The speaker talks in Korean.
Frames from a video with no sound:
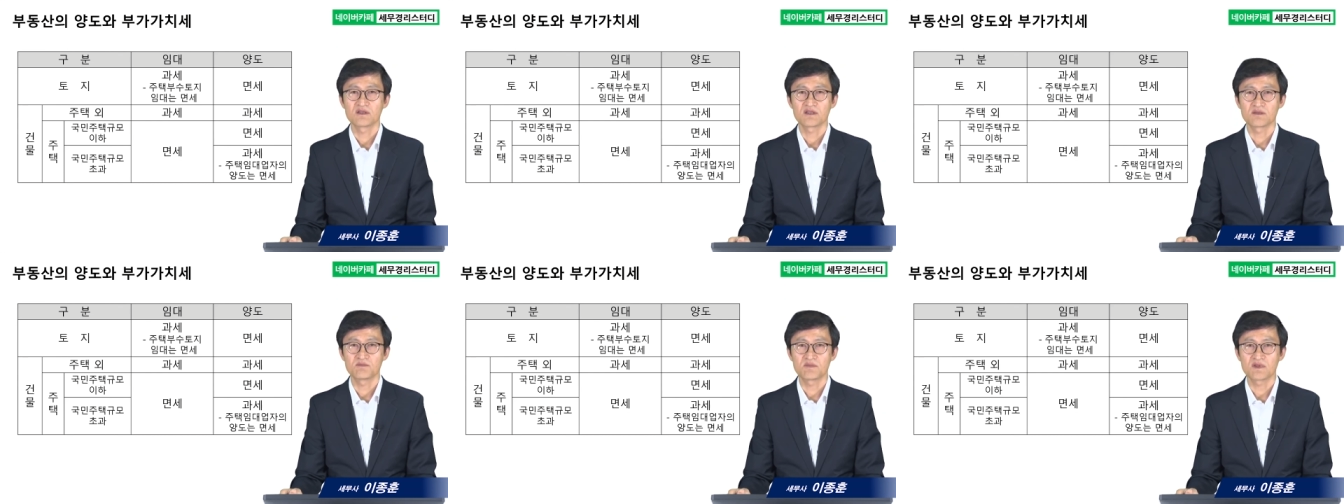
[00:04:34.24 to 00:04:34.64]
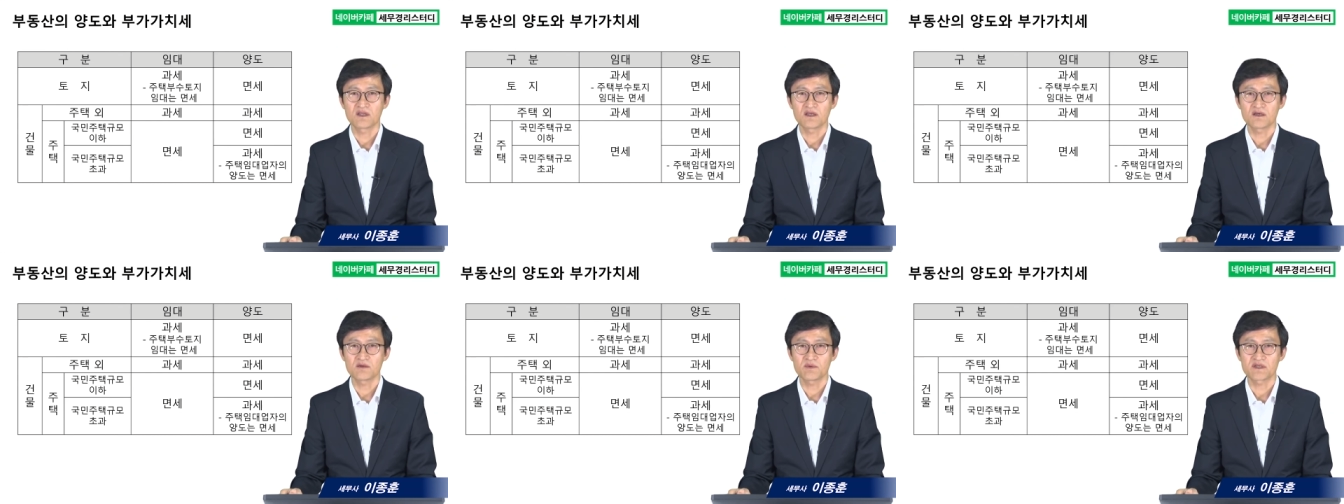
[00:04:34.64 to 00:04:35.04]

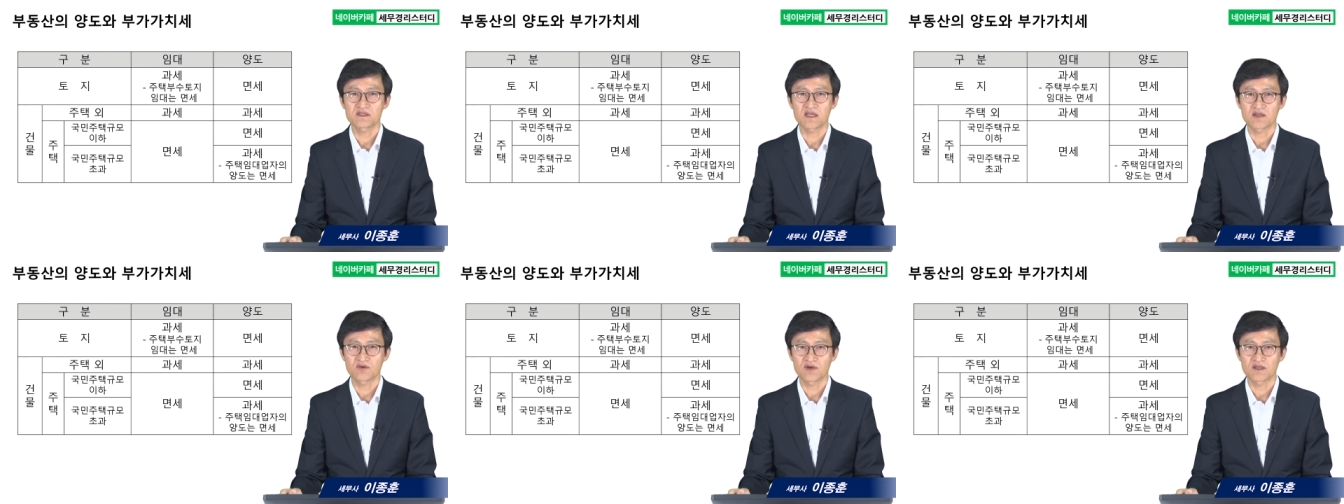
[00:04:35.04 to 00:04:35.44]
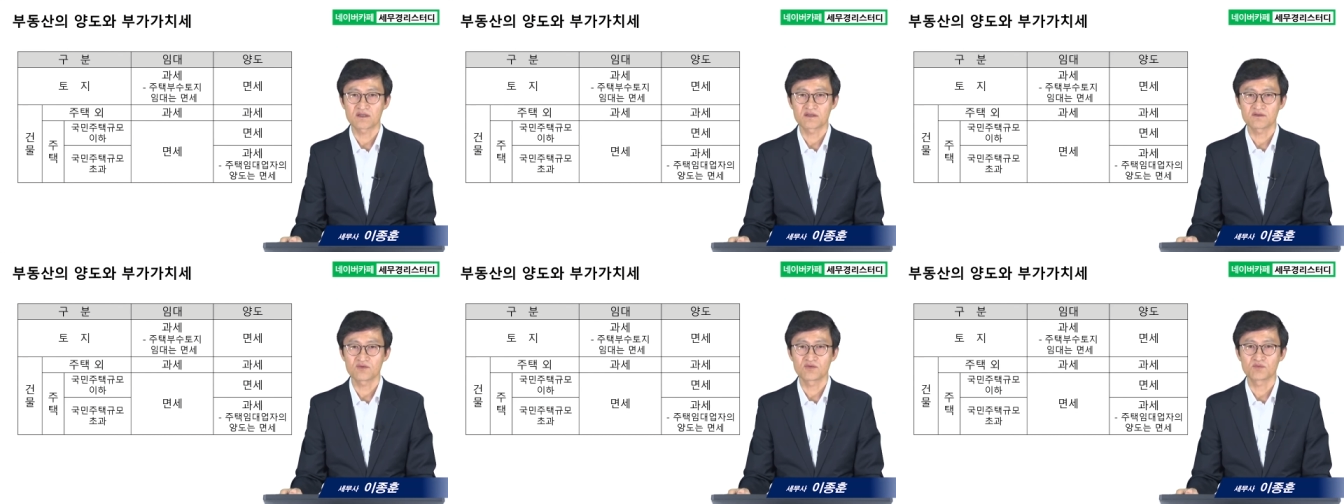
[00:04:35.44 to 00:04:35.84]
임대업에
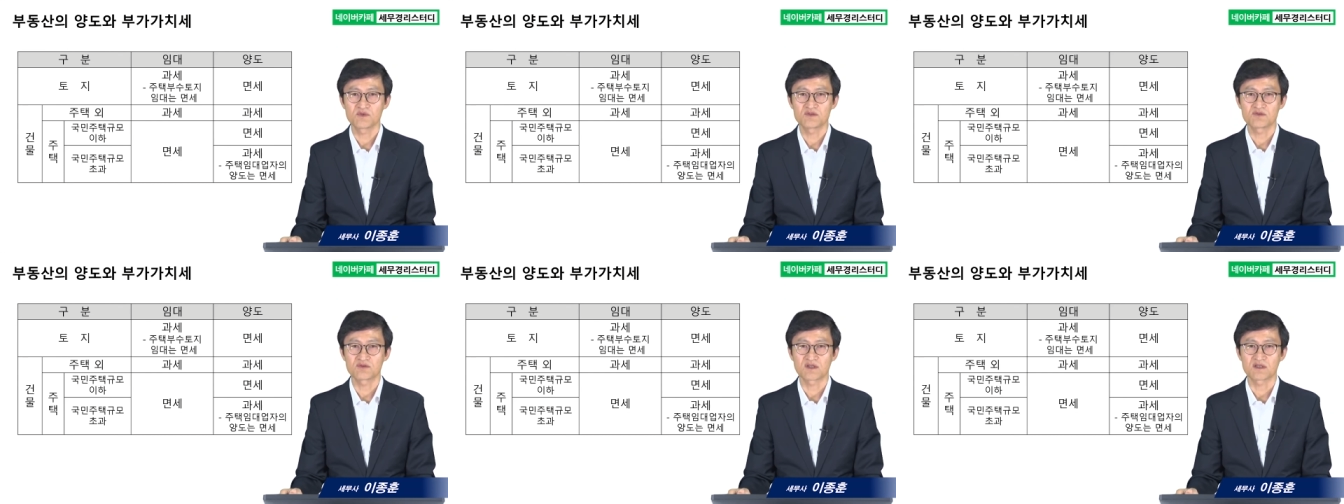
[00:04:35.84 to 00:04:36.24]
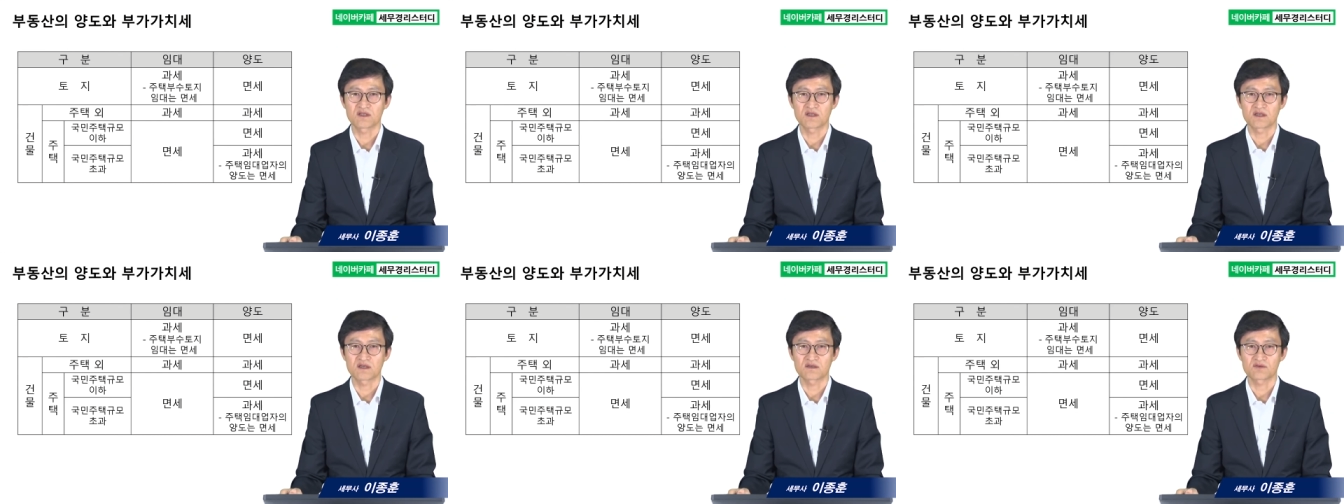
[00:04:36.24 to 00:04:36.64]
사용하던
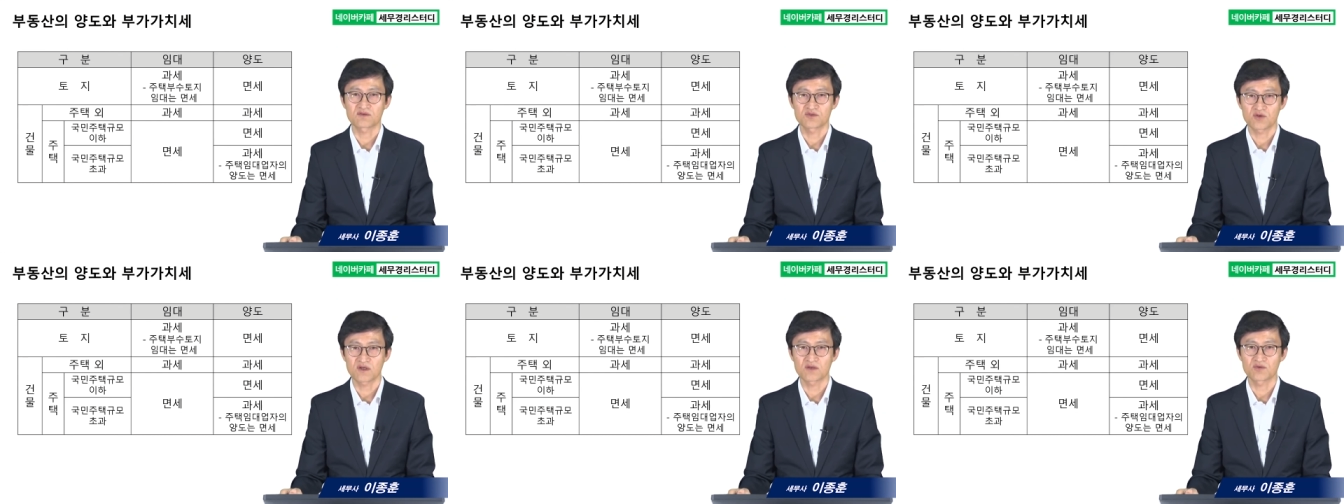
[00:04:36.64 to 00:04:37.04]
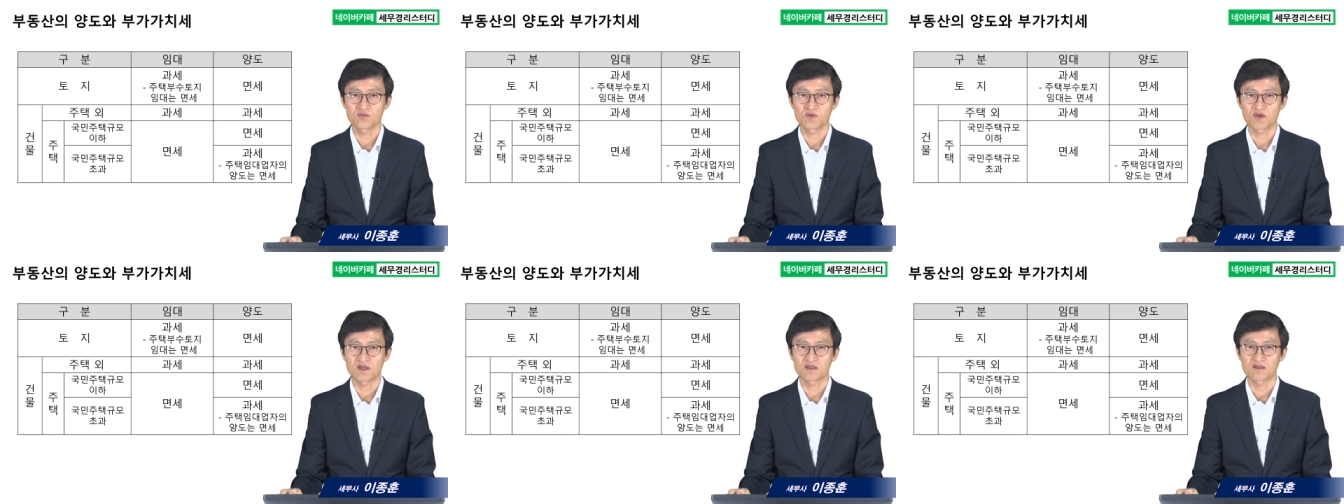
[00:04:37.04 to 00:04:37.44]
국민주택이라 초과
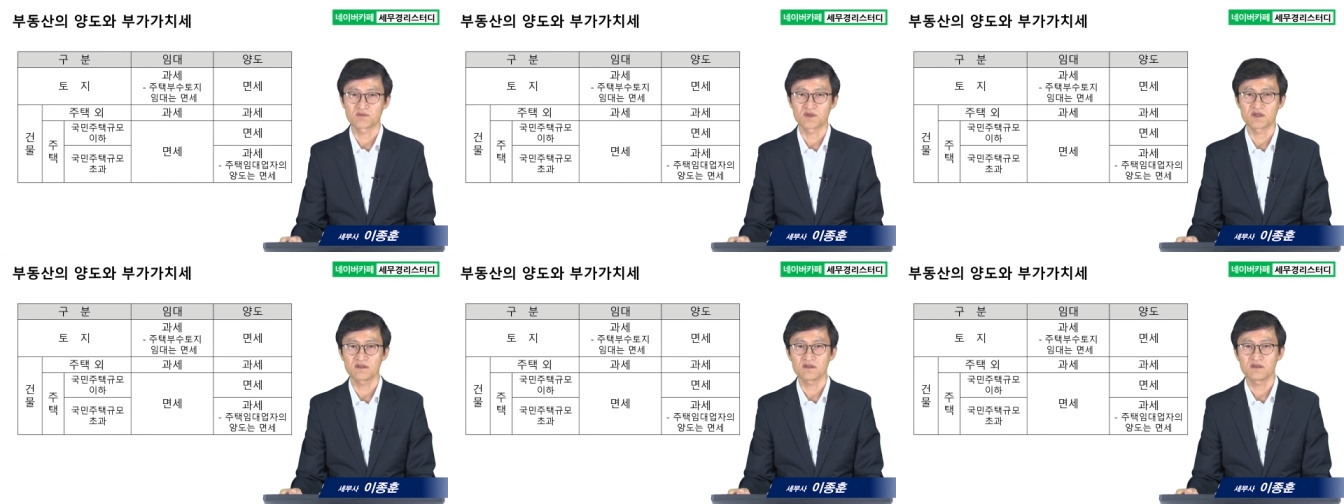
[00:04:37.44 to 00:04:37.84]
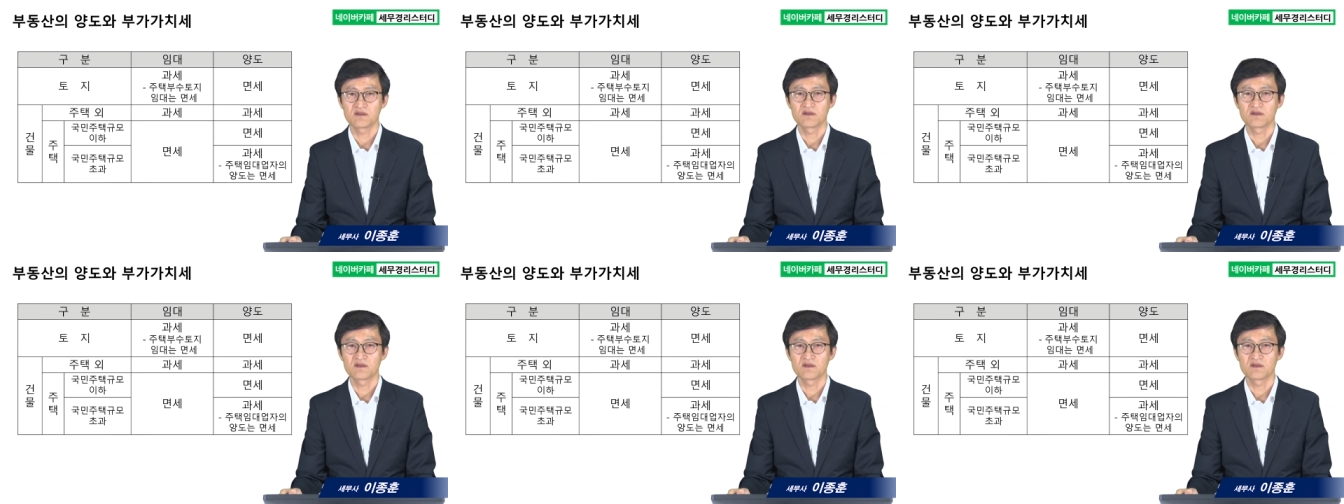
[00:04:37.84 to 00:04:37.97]
규모라 그러면